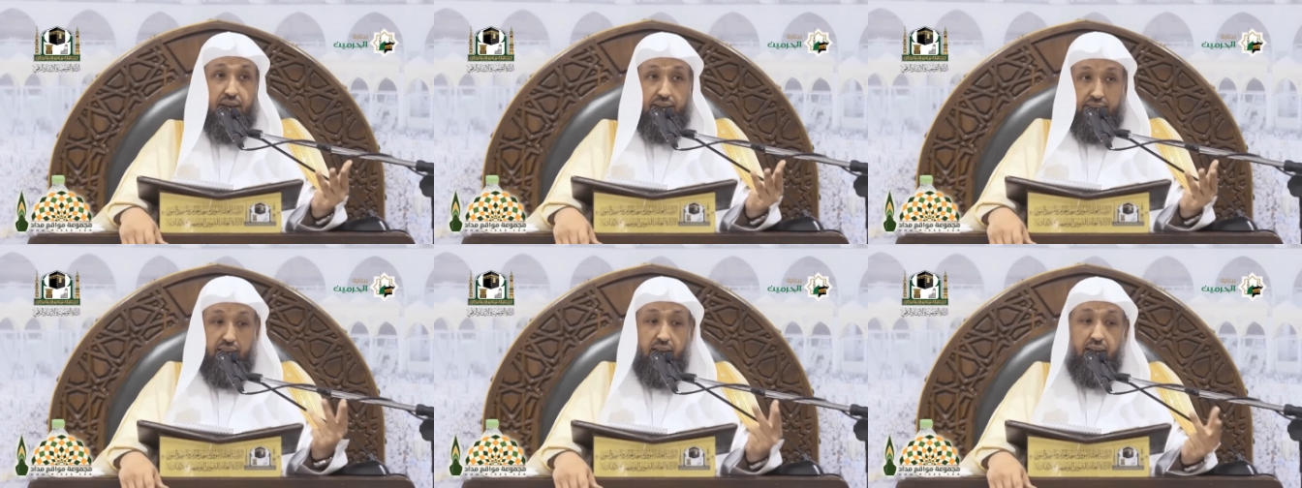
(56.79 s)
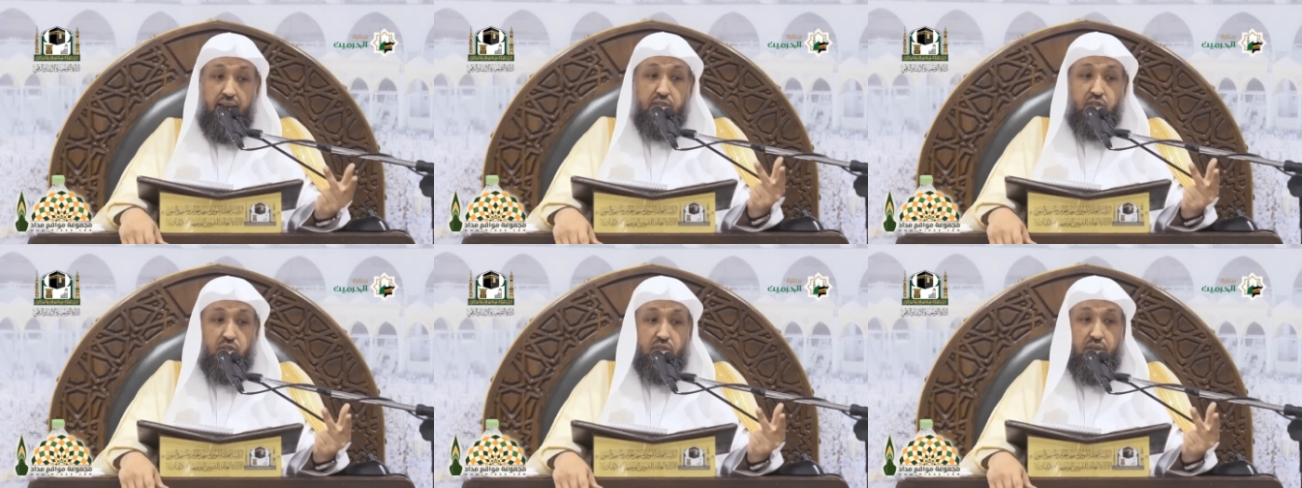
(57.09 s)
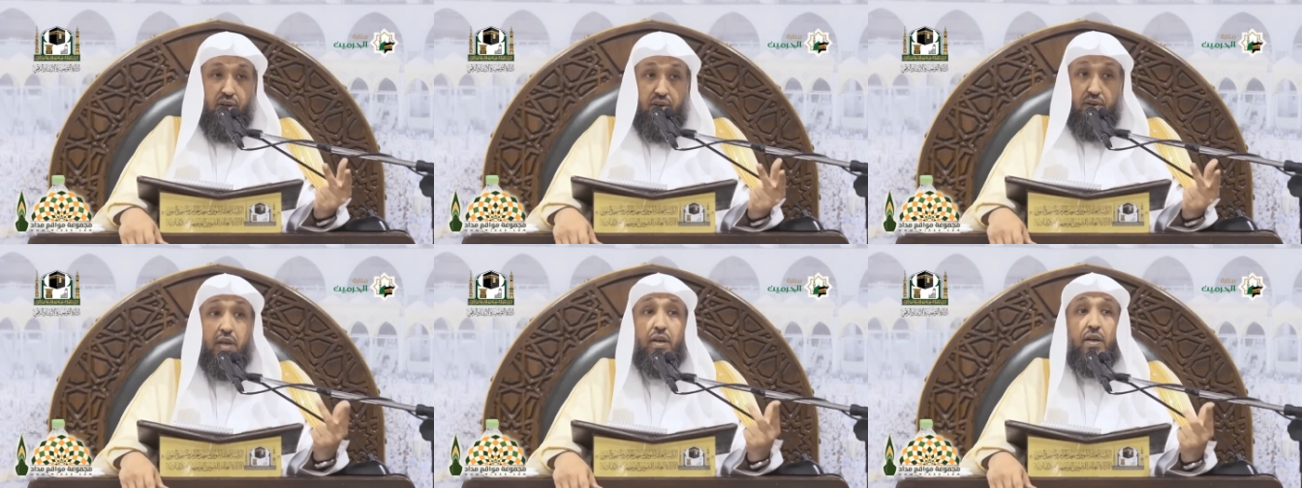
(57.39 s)
يئس
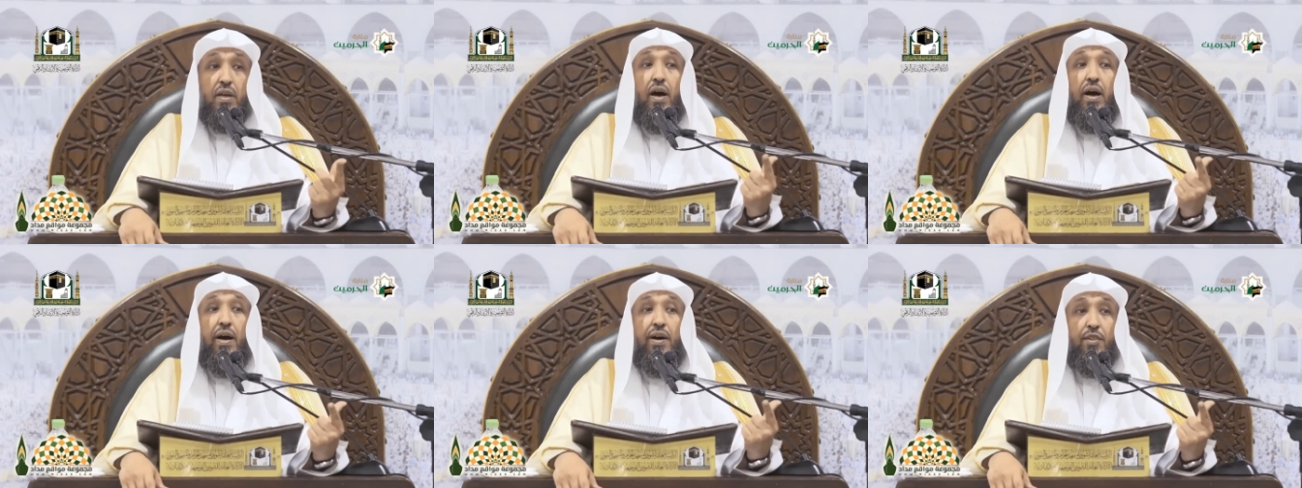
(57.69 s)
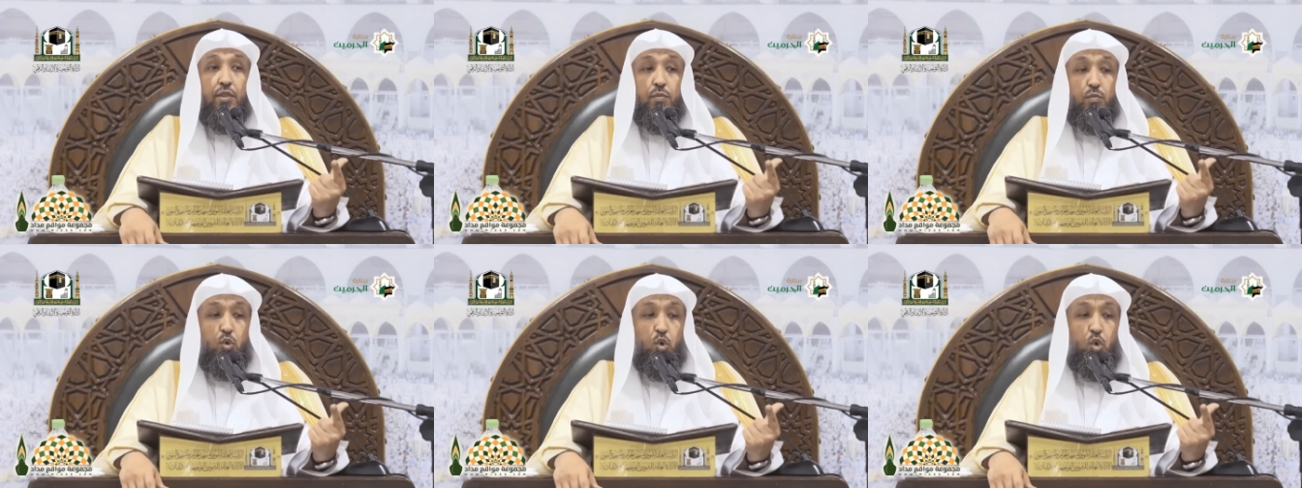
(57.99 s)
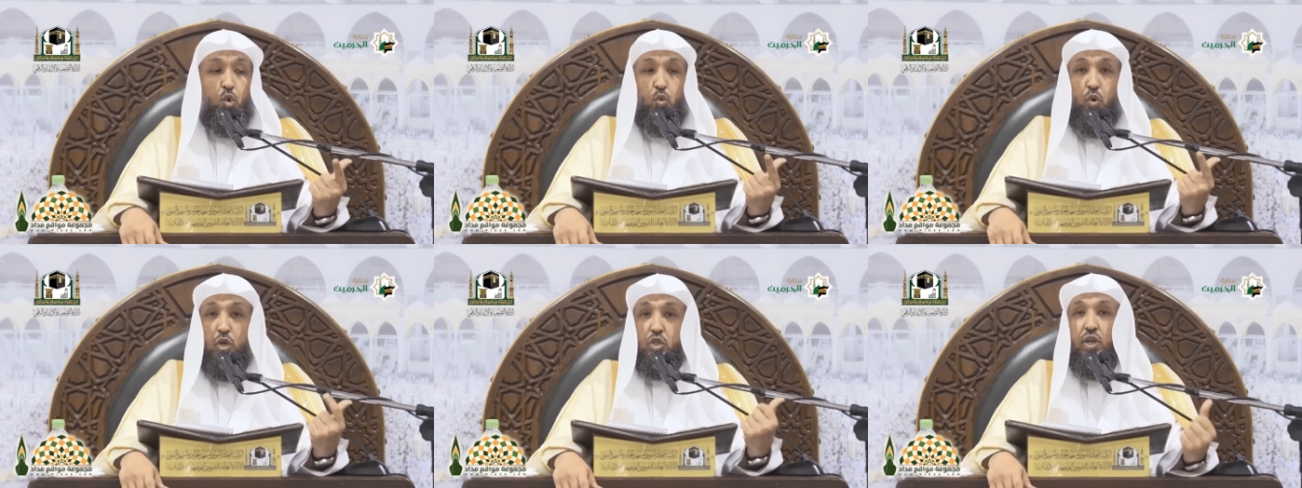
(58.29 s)
رق عظمه
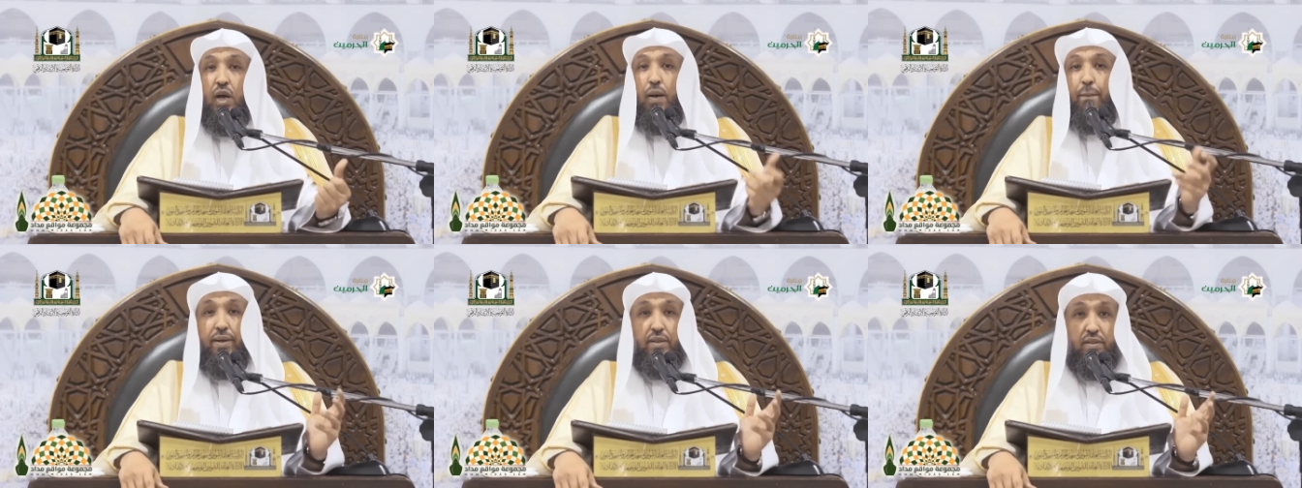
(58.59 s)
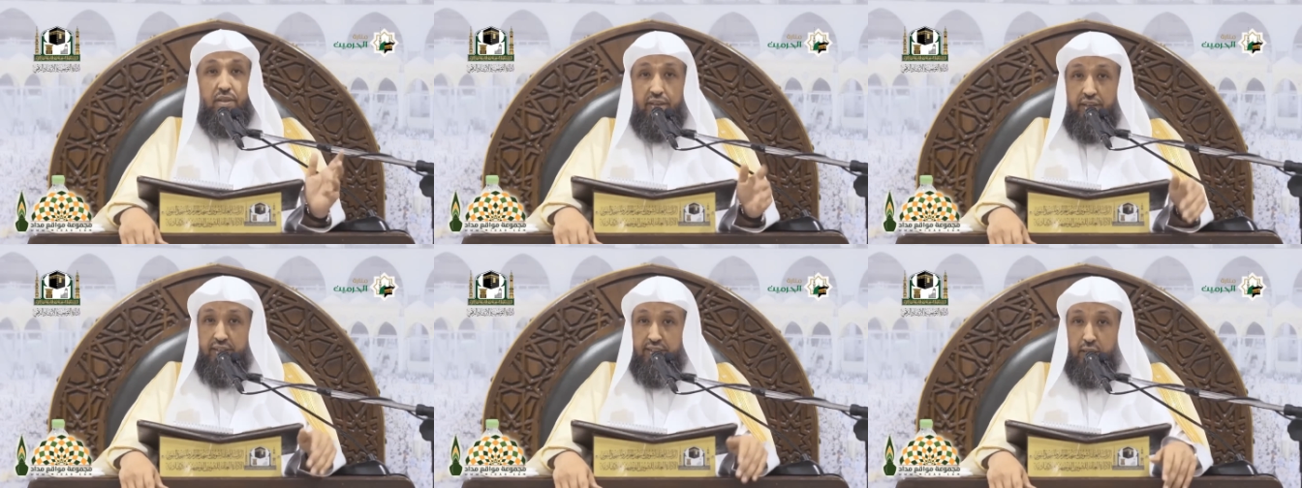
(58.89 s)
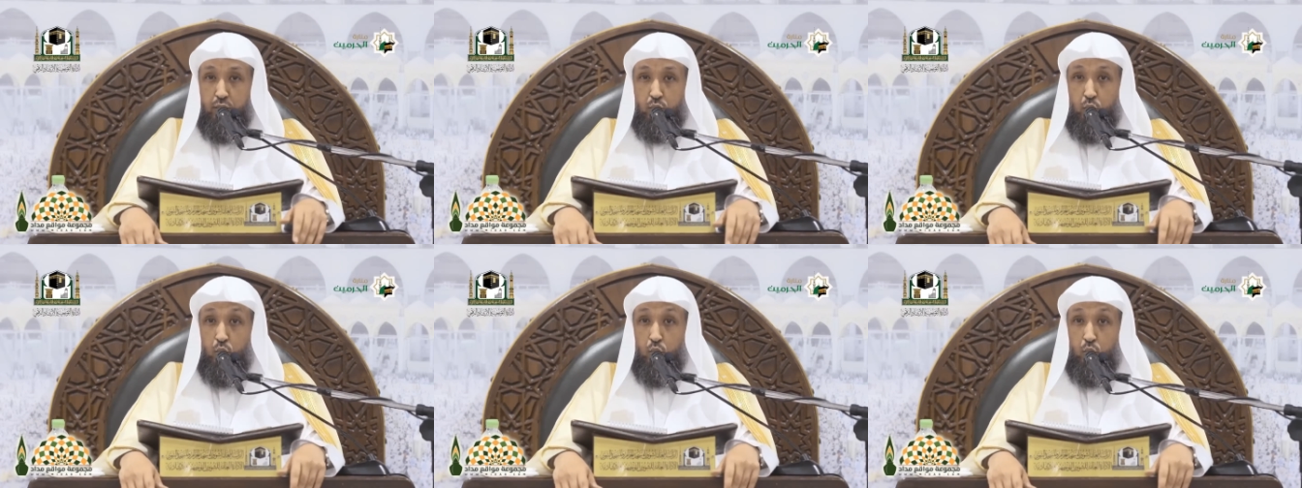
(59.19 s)
وشابت لحيته